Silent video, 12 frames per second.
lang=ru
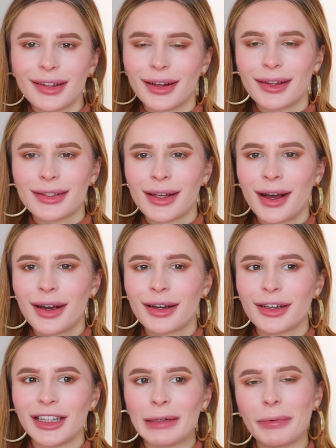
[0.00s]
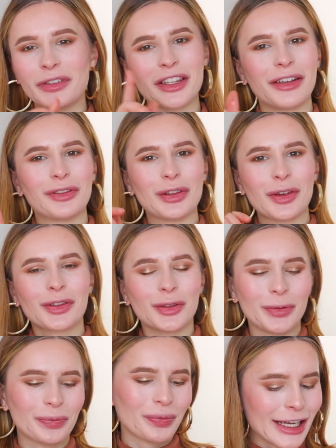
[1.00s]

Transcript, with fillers: на глазах, на повседневную носку.